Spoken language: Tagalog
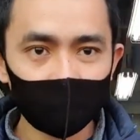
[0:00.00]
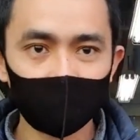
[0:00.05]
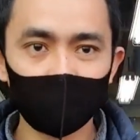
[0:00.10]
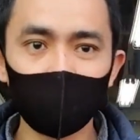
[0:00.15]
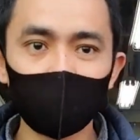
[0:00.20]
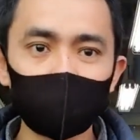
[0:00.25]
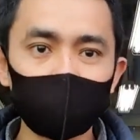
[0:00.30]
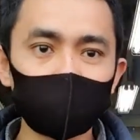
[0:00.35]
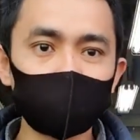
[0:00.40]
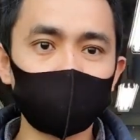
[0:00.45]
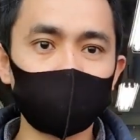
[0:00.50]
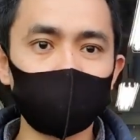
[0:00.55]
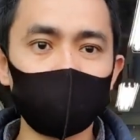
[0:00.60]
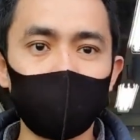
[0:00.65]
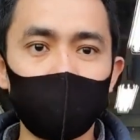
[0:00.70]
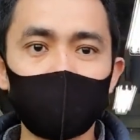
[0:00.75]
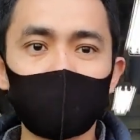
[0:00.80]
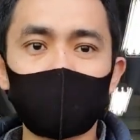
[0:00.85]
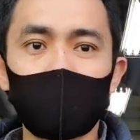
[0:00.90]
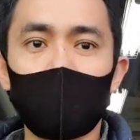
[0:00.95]
doon
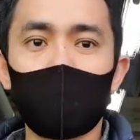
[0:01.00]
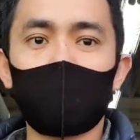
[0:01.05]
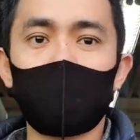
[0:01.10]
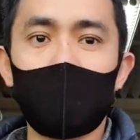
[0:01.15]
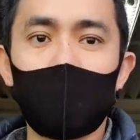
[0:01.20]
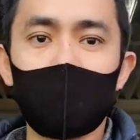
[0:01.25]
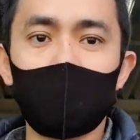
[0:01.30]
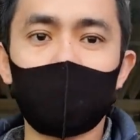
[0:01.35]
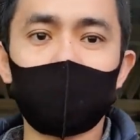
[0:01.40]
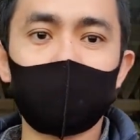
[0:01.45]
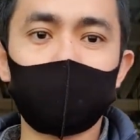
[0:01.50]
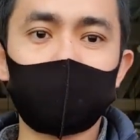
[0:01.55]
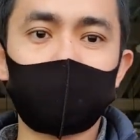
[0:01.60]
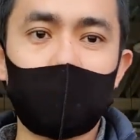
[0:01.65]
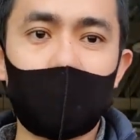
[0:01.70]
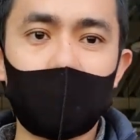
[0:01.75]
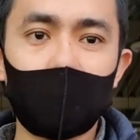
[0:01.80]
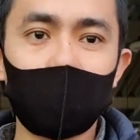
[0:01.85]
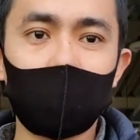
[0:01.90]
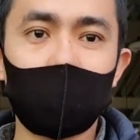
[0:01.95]
tuturuan ka paano
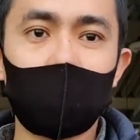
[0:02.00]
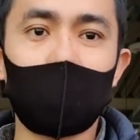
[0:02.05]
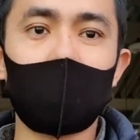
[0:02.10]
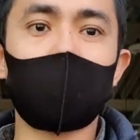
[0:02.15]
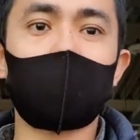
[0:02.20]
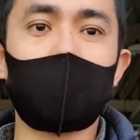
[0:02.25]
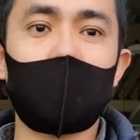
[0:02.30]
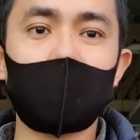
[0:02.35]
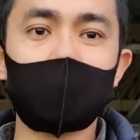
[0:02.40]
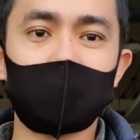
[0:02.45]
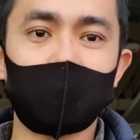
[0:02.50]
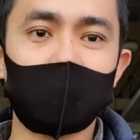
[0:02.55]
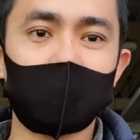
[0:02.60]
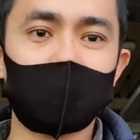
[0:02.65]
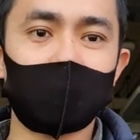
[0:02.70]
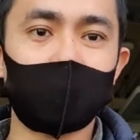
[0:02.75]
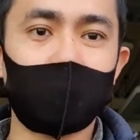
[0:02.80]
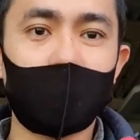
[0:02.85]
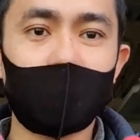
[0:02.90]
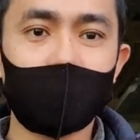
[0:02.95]
paano ang process
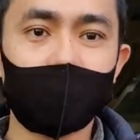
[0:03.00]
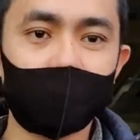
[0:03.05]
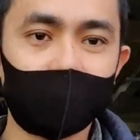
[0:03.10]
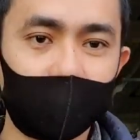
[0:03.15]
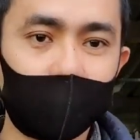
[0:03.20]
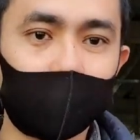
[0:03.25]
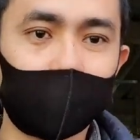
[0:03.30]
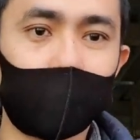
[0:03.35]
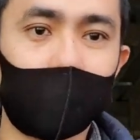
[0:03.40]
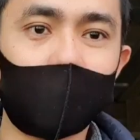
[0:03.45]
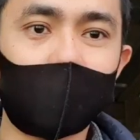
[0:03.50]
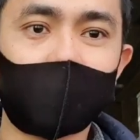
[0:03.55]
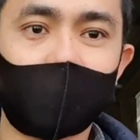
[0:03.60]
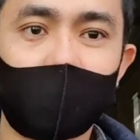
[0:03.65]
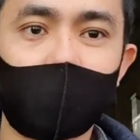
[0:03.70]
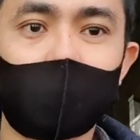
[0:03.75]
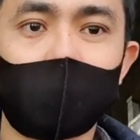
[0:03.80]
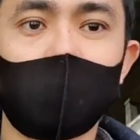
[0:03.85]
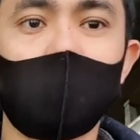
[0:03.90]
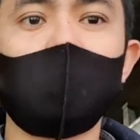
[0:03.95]
by, step by
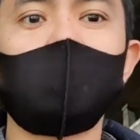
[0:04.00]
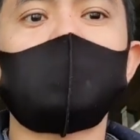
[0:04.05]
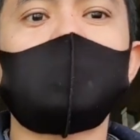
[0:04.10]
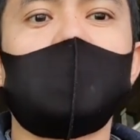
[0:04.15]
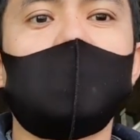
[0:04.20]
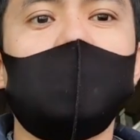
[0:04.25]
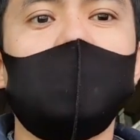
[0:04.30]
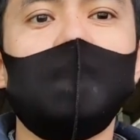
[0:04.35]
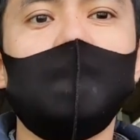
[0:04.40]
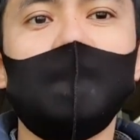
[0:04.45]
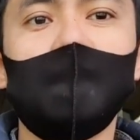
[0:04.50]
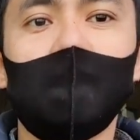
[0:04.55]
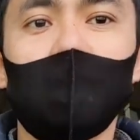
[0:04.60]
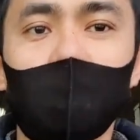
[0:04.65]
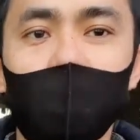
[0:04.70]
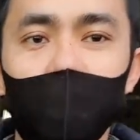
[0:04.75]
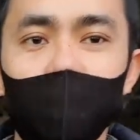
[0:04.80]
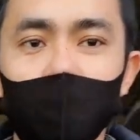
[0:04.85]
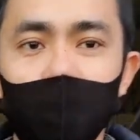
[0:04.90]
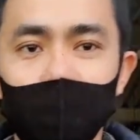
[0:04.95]
step doon sa
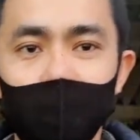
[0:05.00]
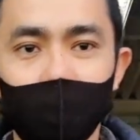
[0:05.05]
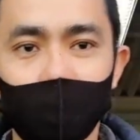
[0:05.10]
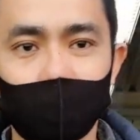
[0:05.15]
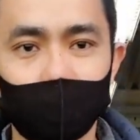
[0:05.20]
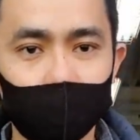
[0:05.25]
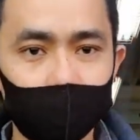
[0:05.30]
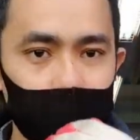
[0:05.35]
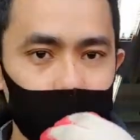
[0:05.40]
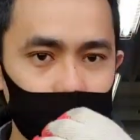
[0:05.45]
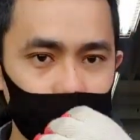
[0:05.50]
orientation.